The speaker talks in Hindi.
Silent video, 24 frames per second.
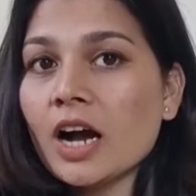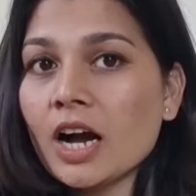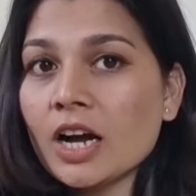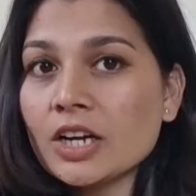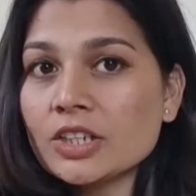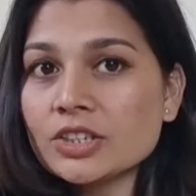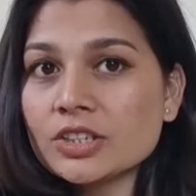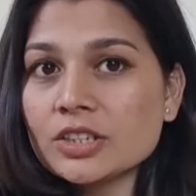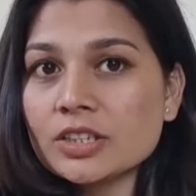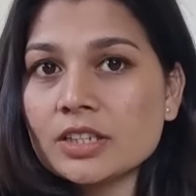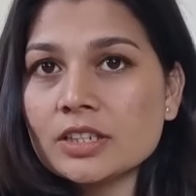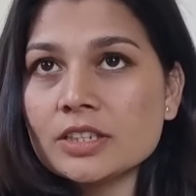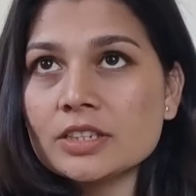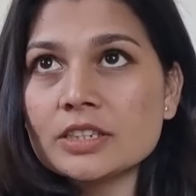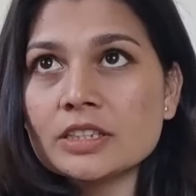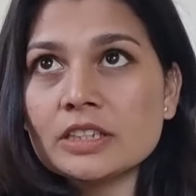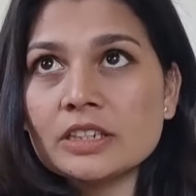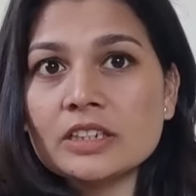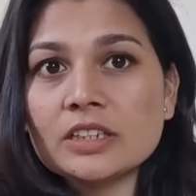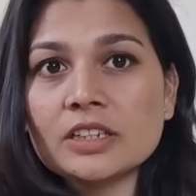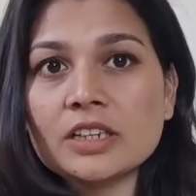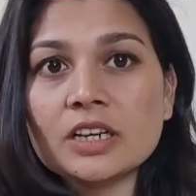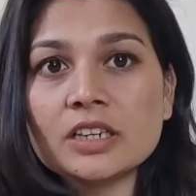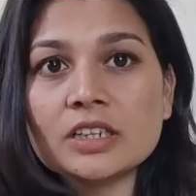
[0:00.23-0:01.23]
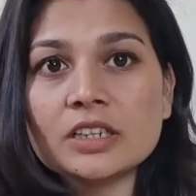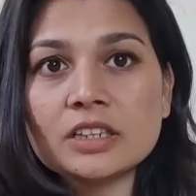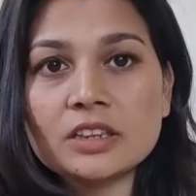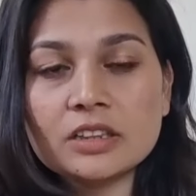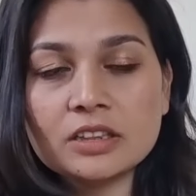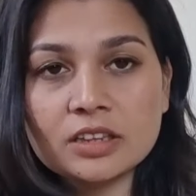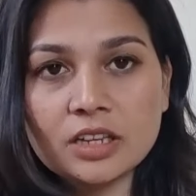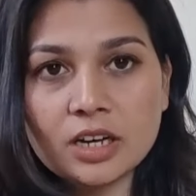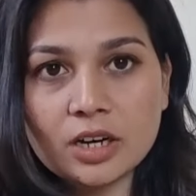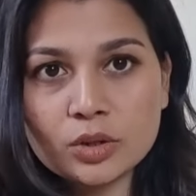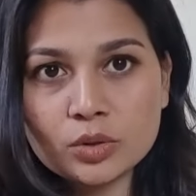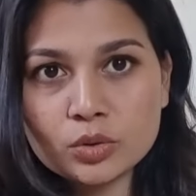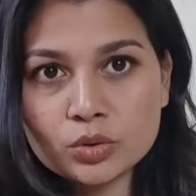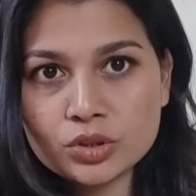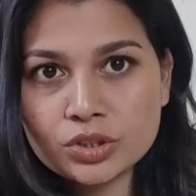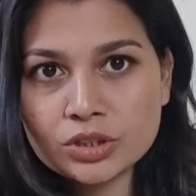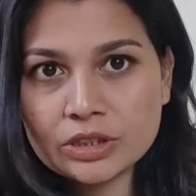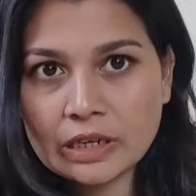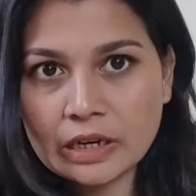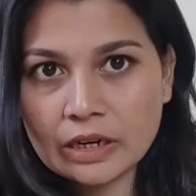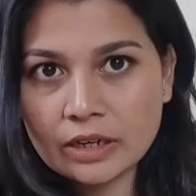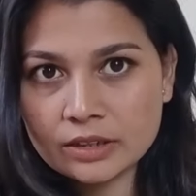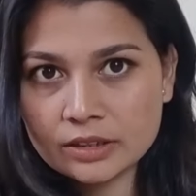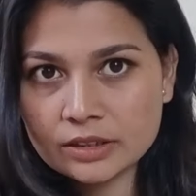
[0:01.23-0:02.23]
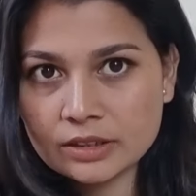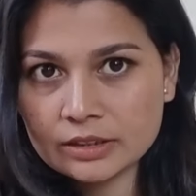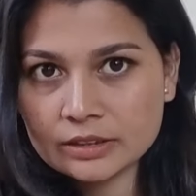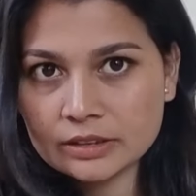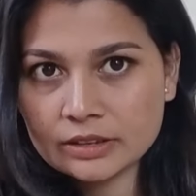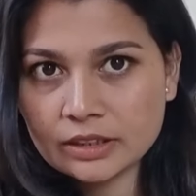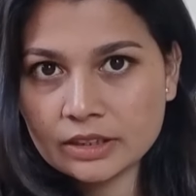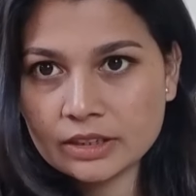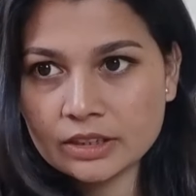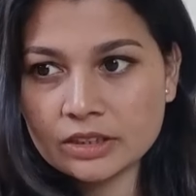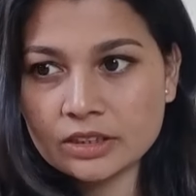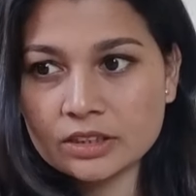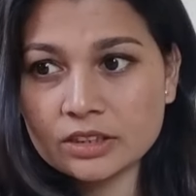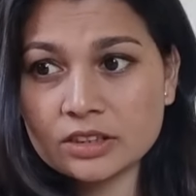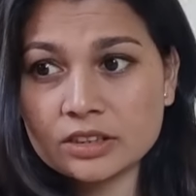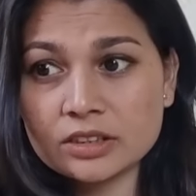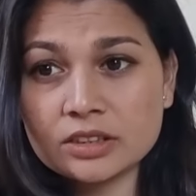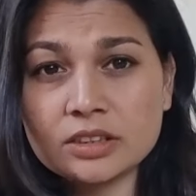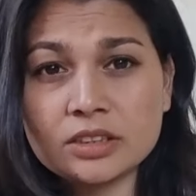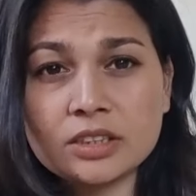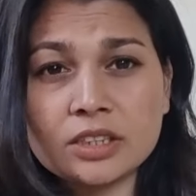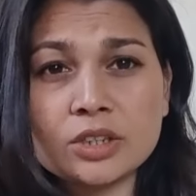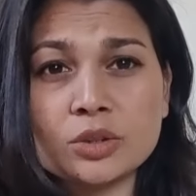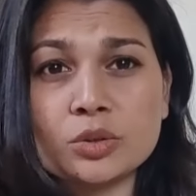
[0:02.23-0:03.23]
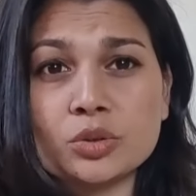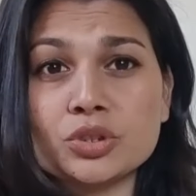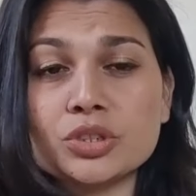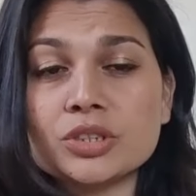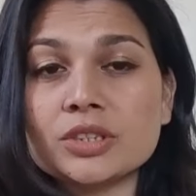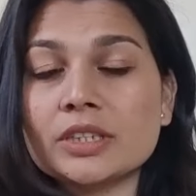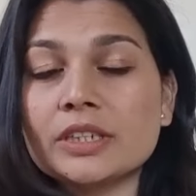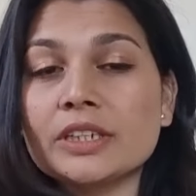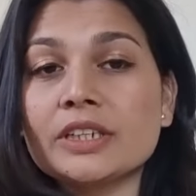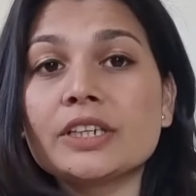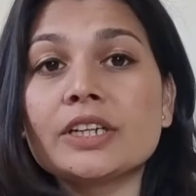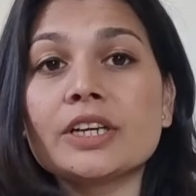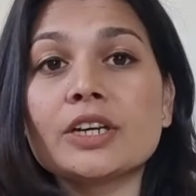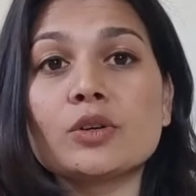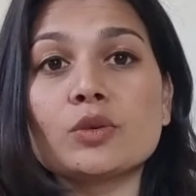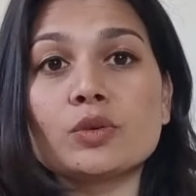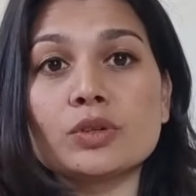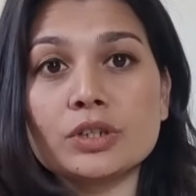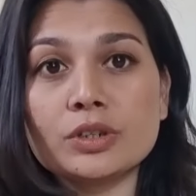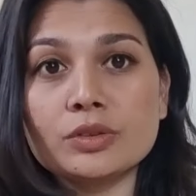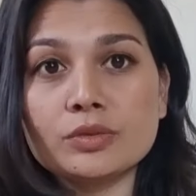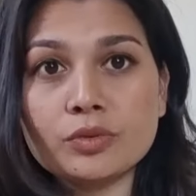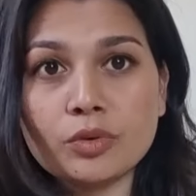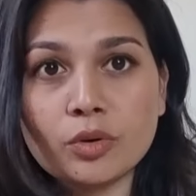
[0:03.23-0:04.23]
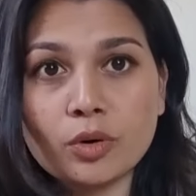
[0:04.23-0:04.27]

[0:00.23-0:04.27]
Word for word: आजकल स्किन का कितना कुछ ध्यान रखते हैं कितने कुछ स्किन केयर रूटीन